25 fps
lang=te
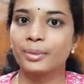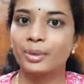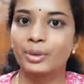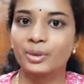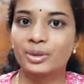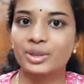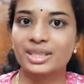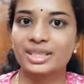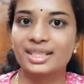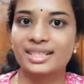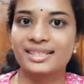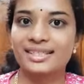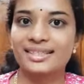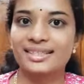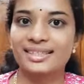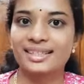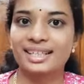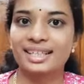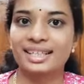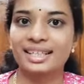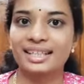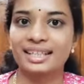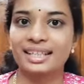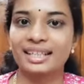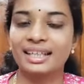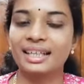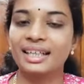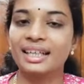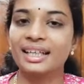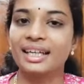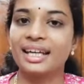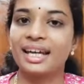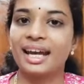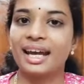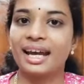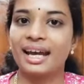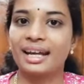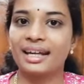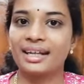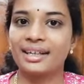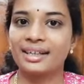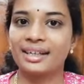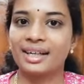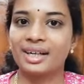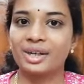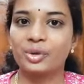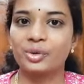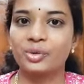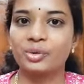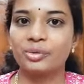పోస్ట్ చేస్తానండి అండ్
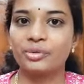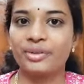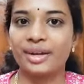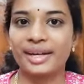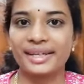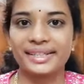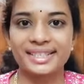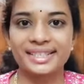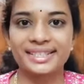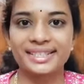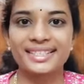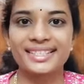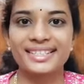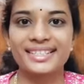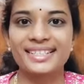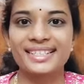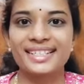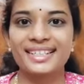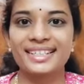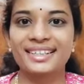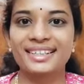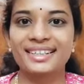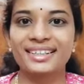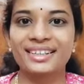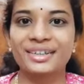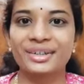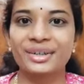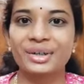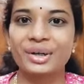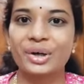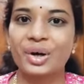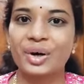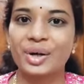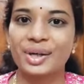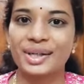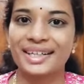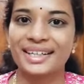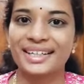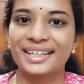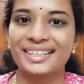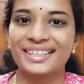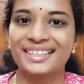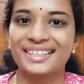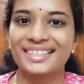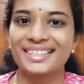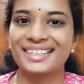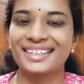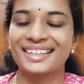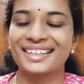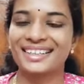నాకు ఫ్యాషన్ డిజైనింగ్ అన్న
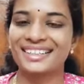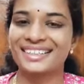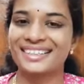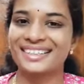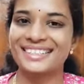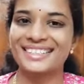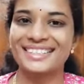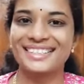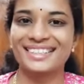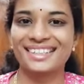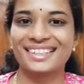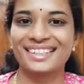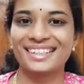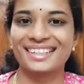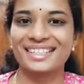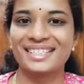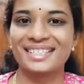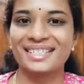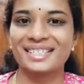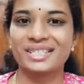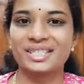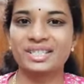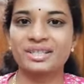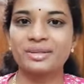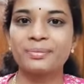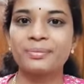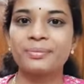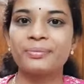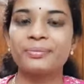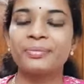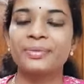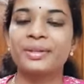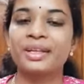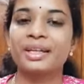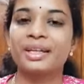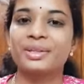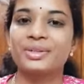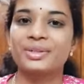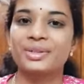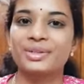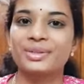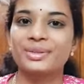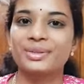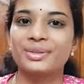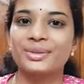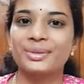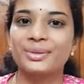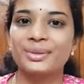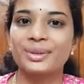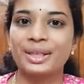ఆర్గనైజింగ్ అన్న చాలా ఇష్టం సో
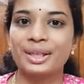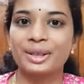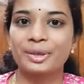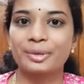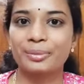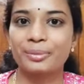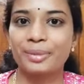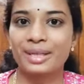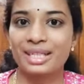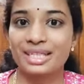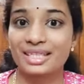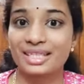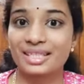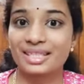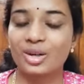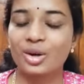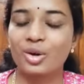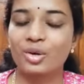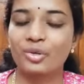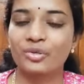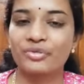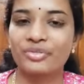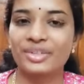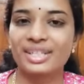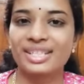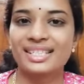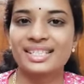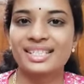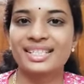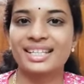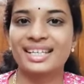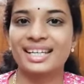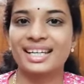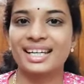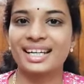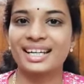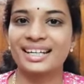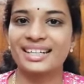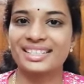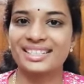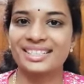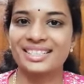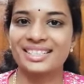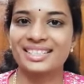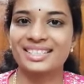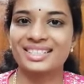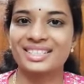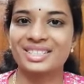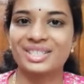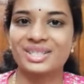నేను బెస్ట్ ఆఫిట్స్ని ఎలా
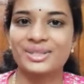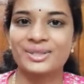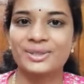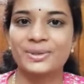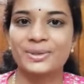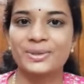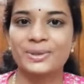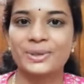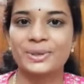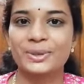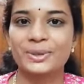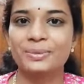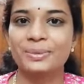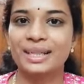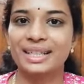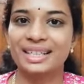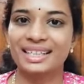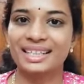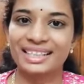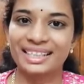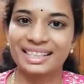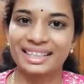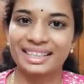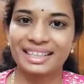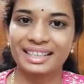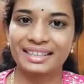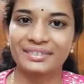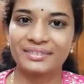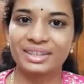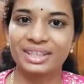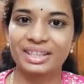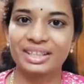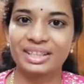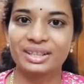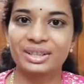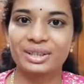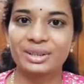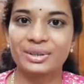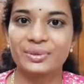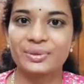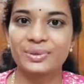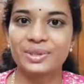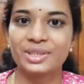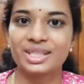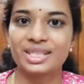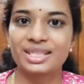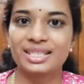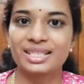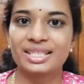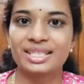డిజైన్ చేసుకోవచ్చు మన క్రియేటివిటీని
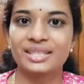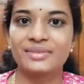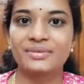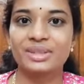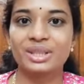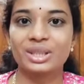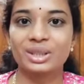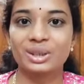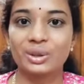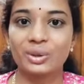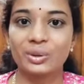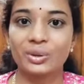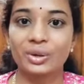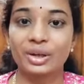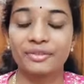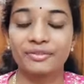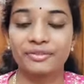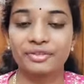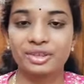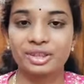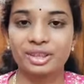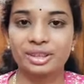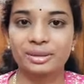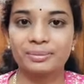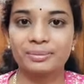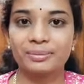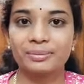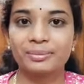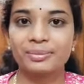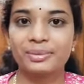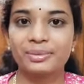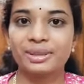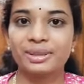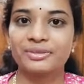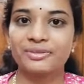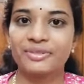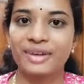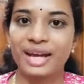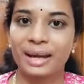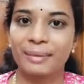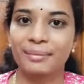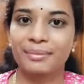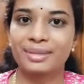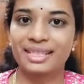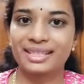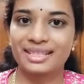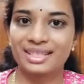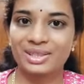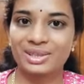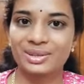యూజ్ చేసి విత్ లో ఎఫోర్డబుల్
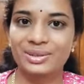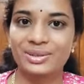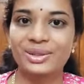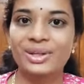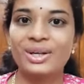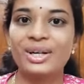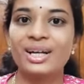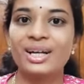ఫ్యాబ్రిక్స్తో